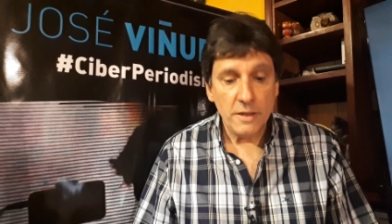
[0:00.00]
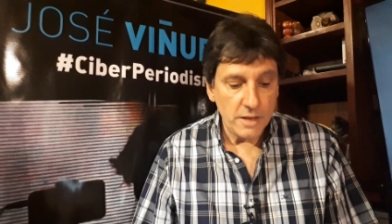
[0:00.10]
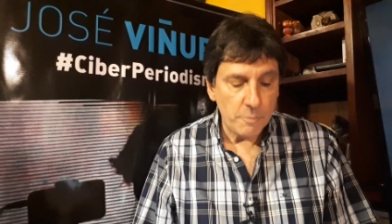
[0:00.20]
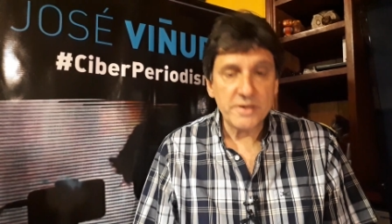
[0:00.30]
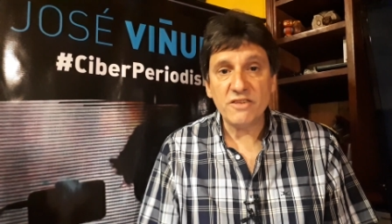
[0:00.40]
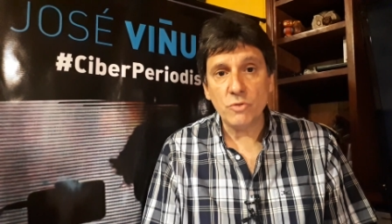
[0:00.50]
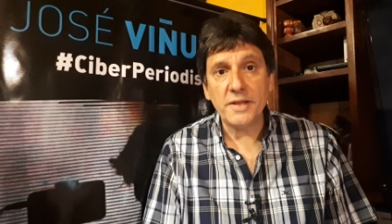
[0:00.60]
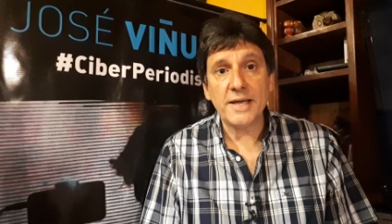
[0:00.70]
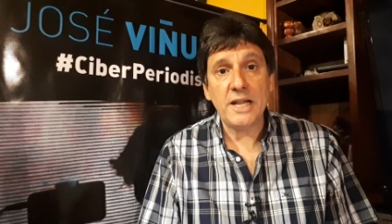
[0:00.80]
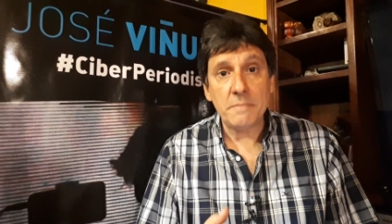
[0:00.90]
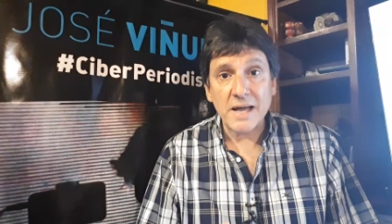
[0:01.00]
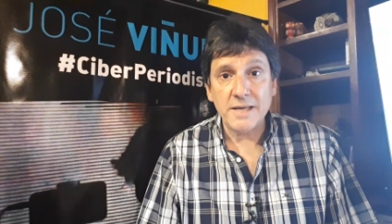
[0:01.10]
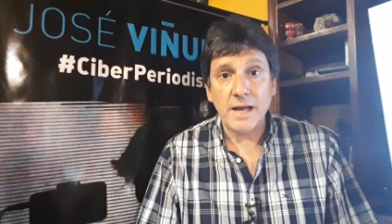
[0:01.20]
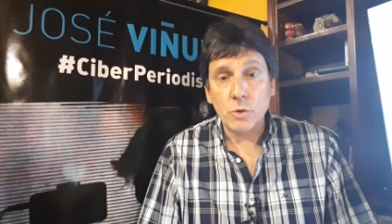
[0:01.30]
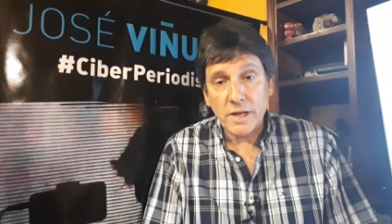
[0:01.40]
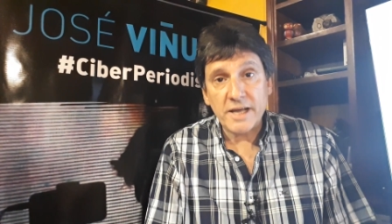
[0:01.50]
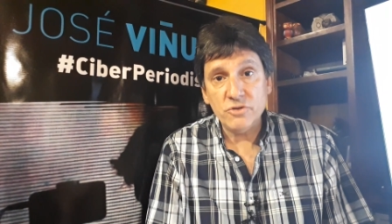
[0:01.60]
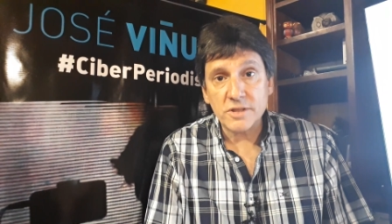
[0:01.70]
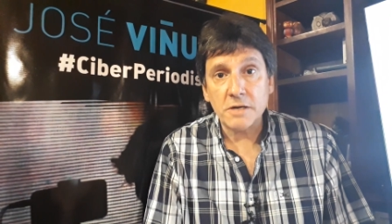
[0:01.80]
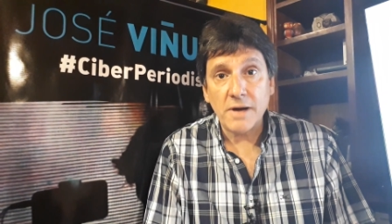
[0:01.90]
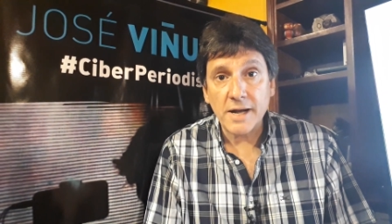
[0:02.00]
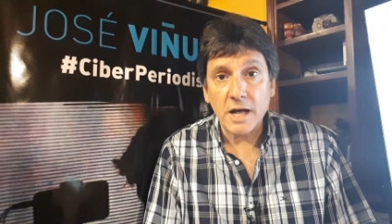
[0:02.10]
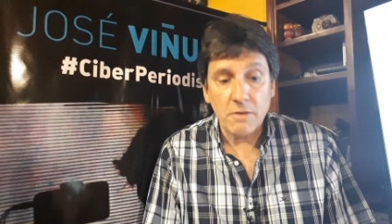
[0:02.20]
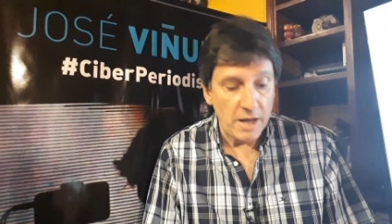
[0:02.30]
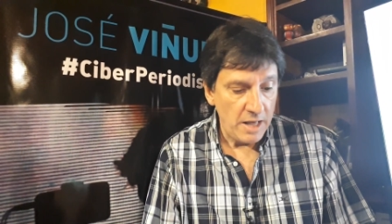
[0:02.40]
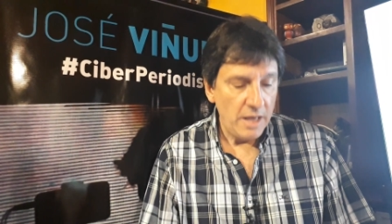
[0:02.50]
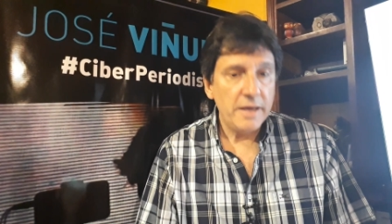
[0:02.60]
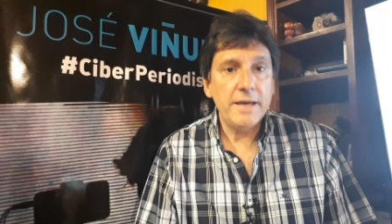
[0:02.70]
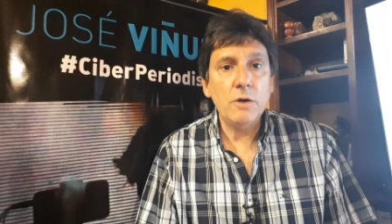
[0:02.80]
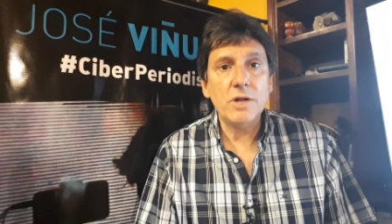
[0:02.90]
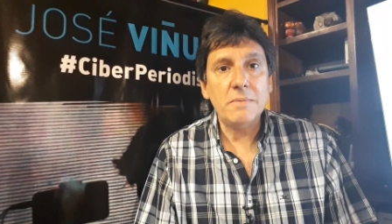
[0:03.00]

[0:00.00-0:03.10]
Después resulta que la máquina con la que yo trabajaba era una